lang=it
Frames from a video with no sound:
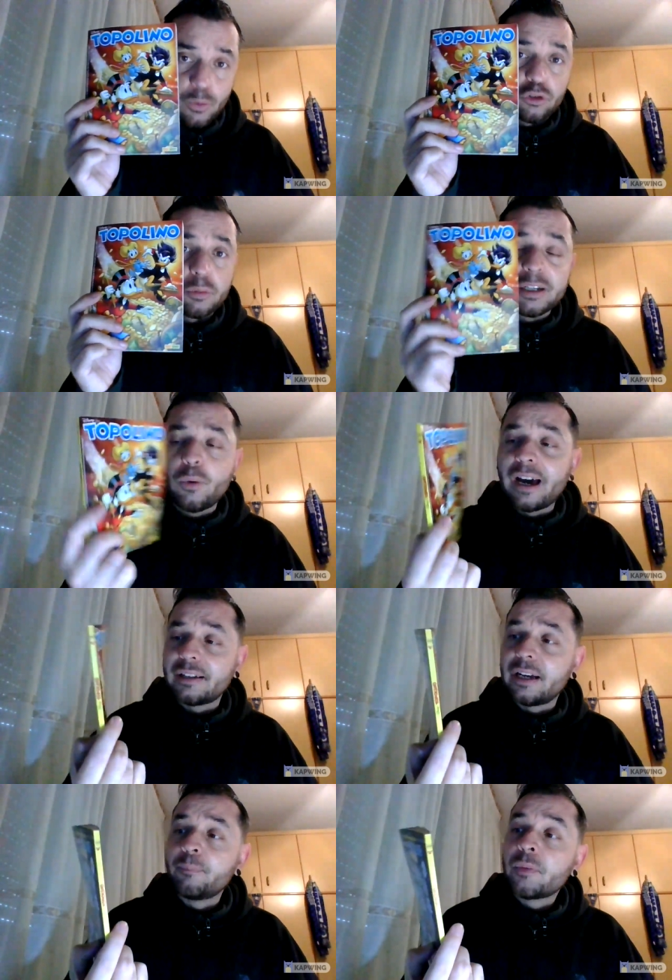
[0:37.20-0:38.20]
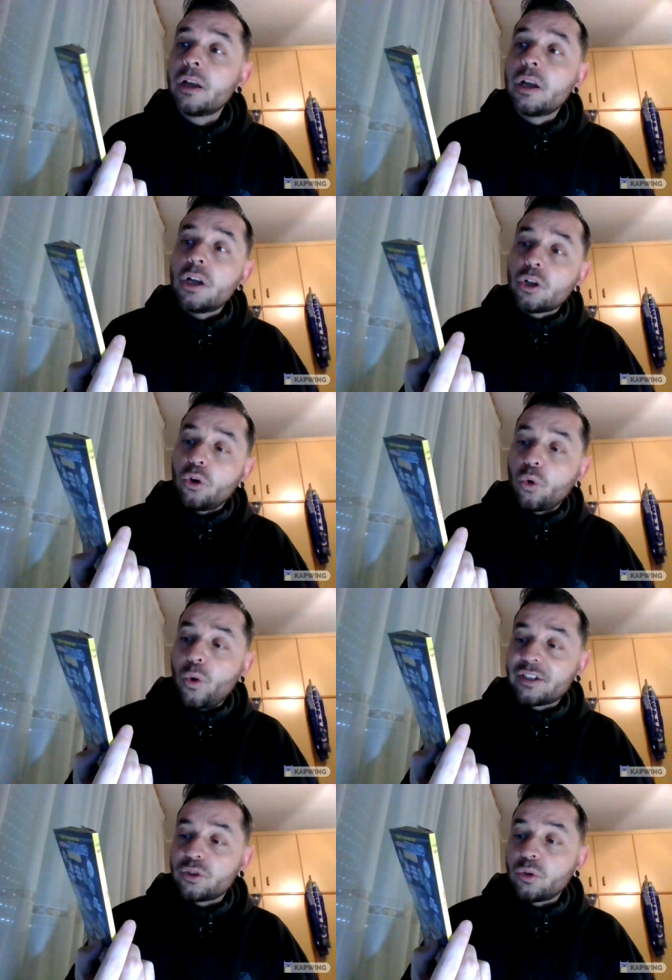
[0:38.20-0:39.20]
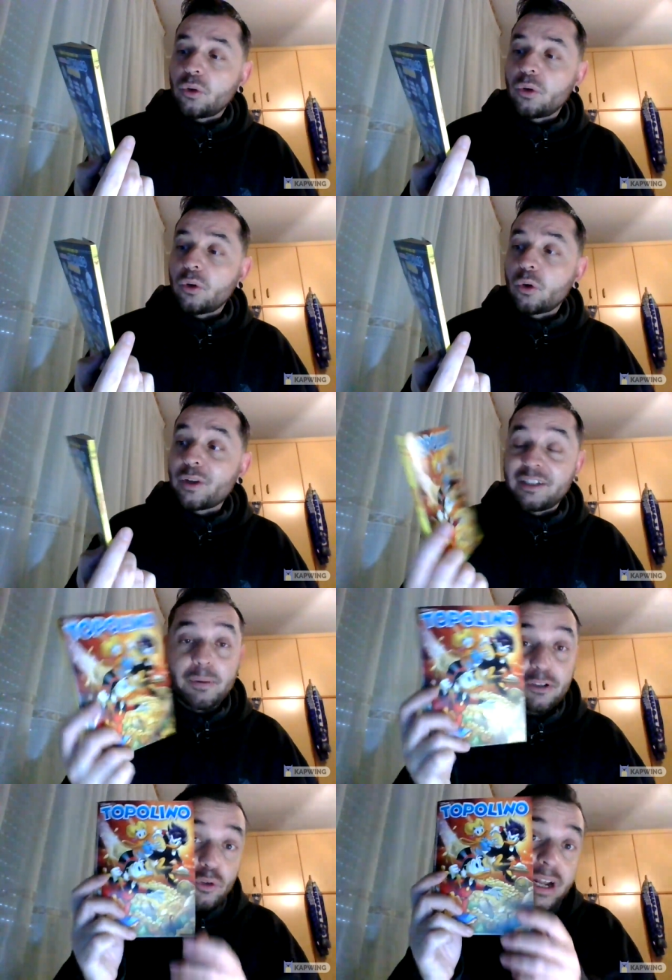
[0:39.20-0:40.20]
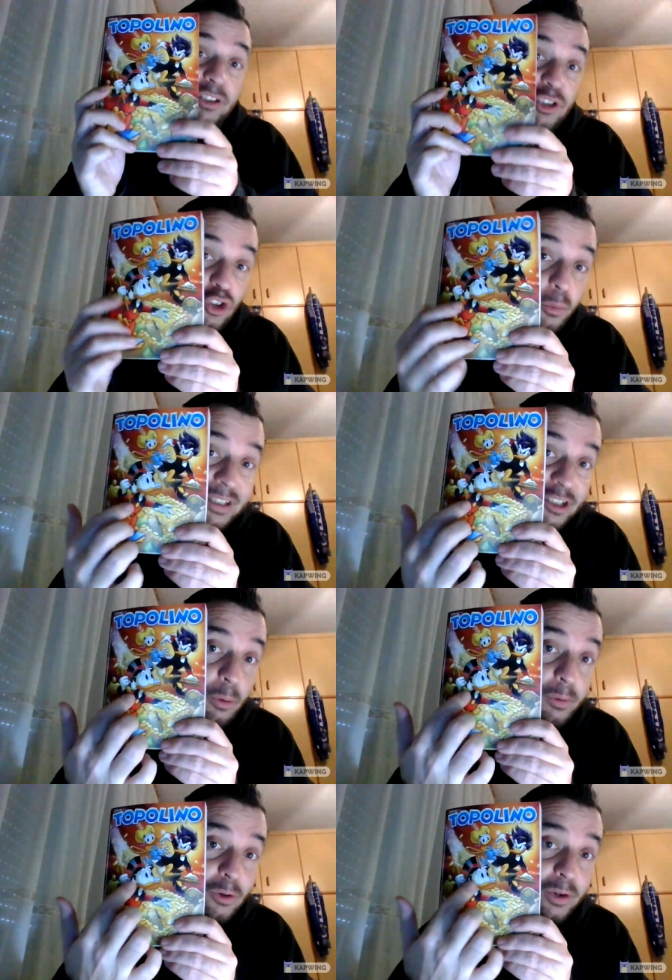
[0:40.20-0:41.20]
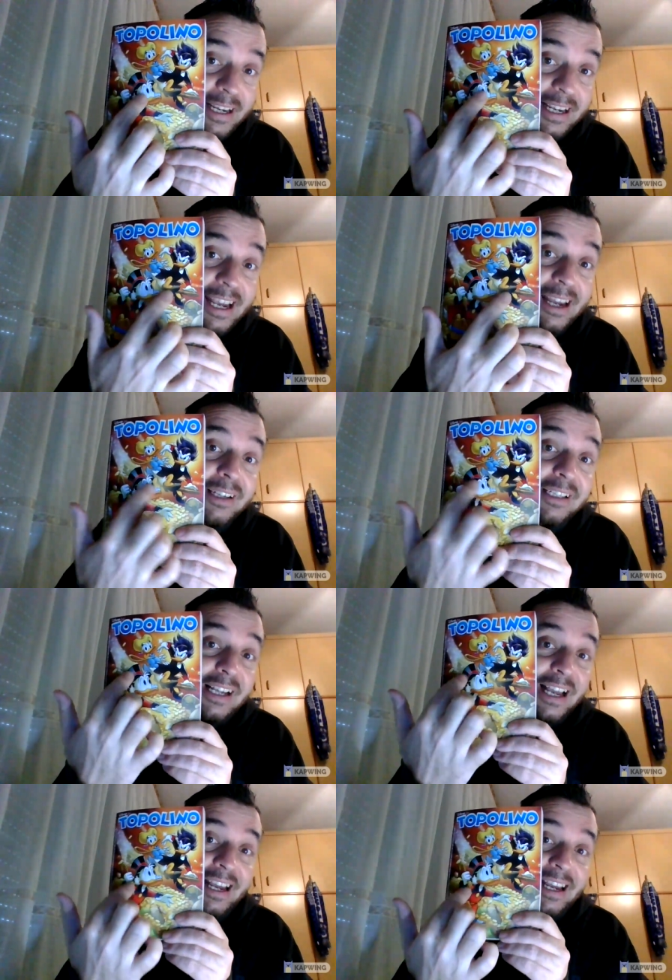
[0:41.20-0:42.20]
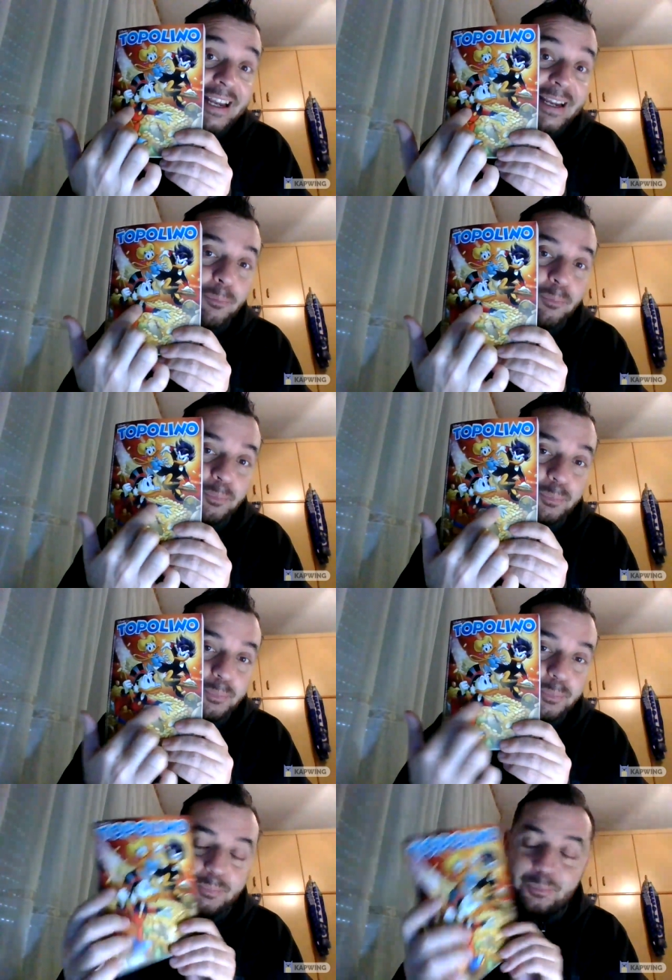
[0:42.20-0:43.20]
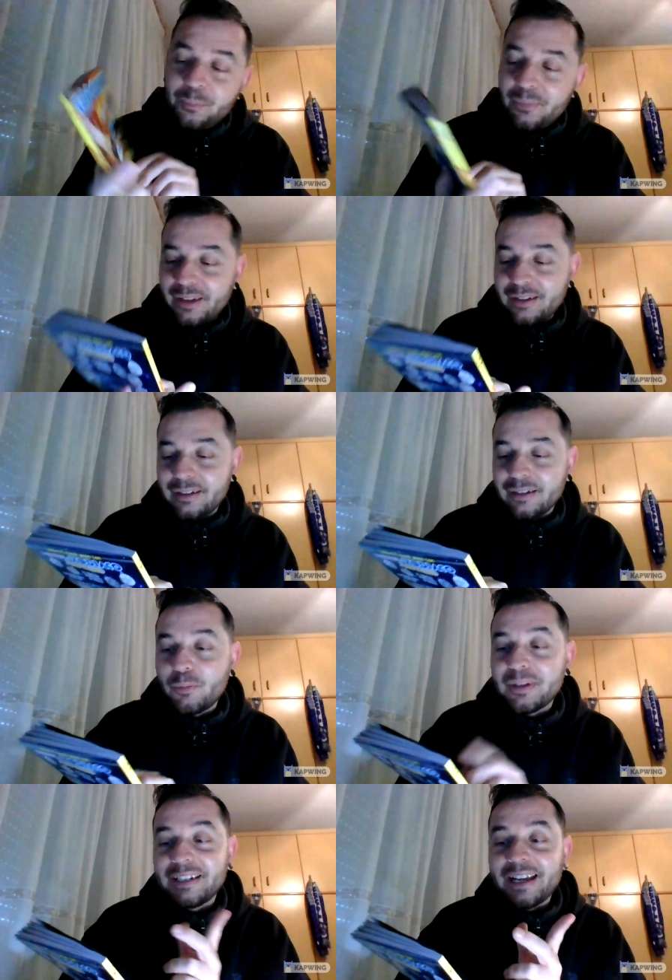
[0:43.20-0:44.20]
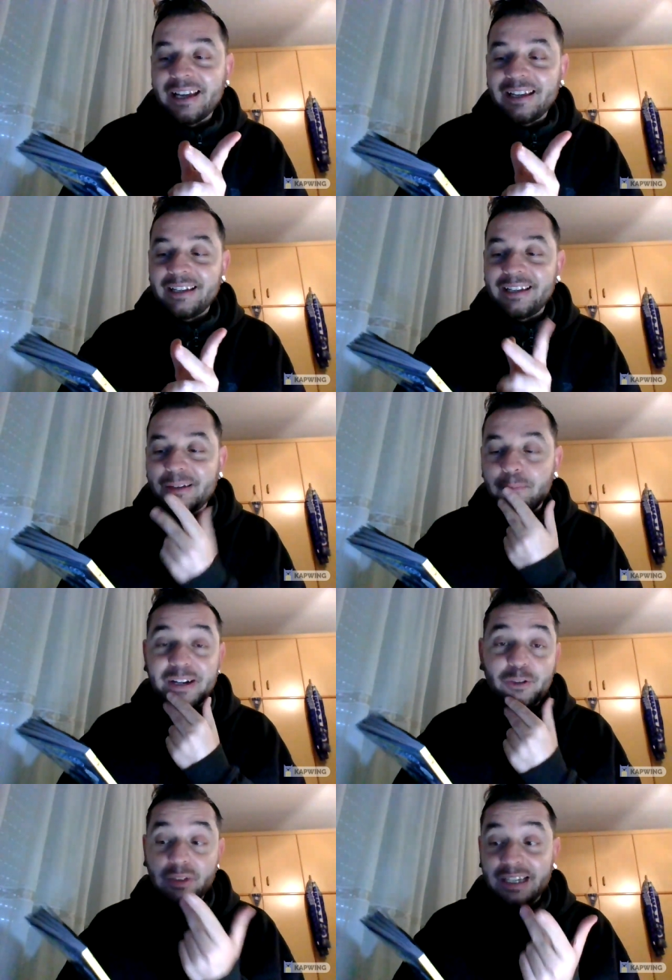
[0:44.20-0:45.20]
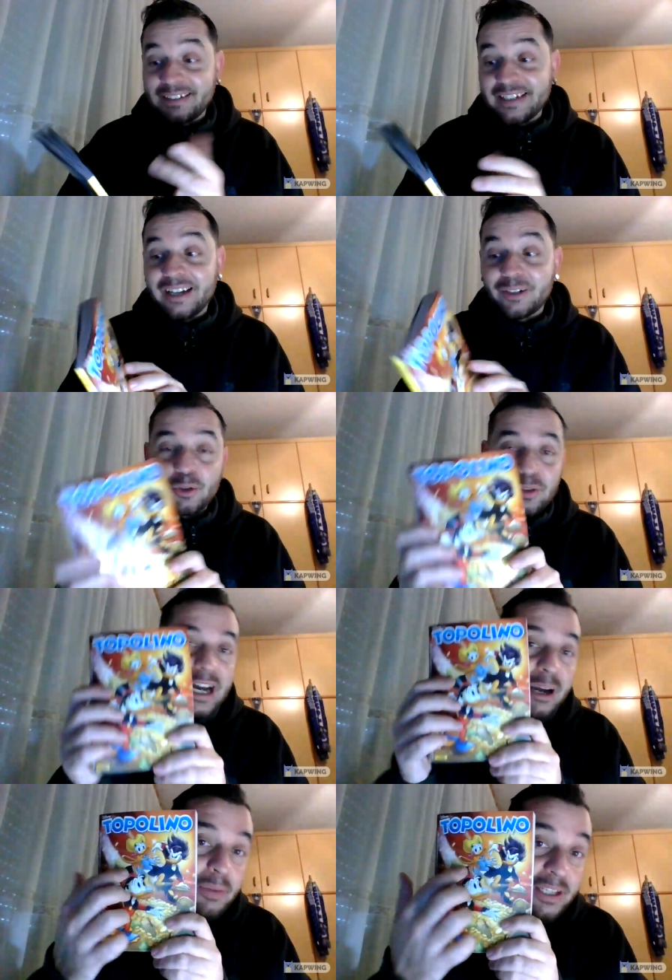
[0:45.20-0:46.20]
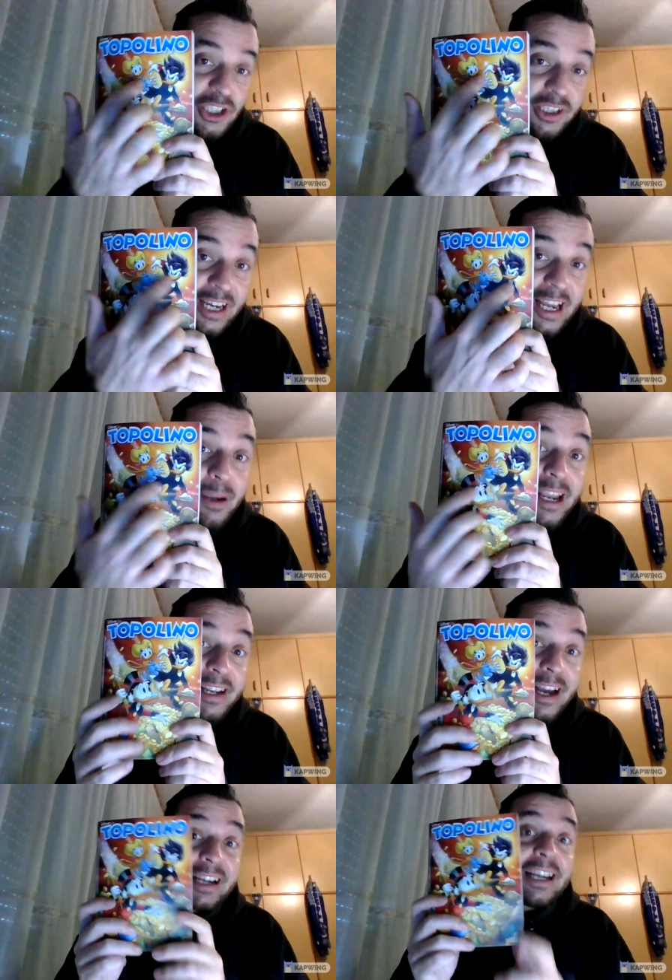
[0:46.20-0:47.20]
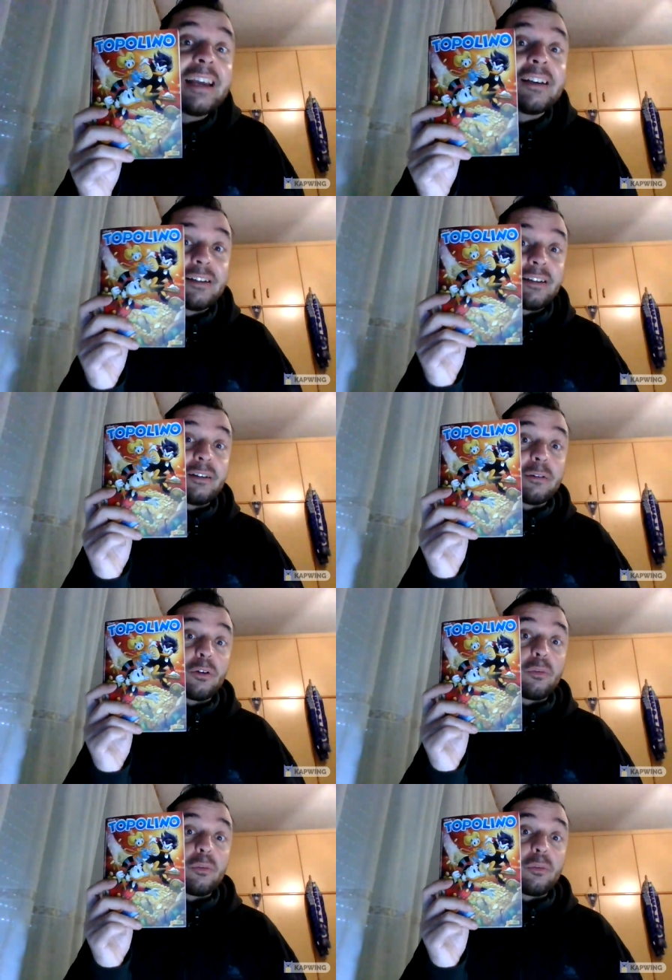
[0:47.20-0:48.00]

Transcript: quanto mi riguarda, con questo, questi personaggi, insomma, Zio Poverone che... Ehm, eh, come dire, eh, preso d'assalto da Brigitta e Amelia che eh,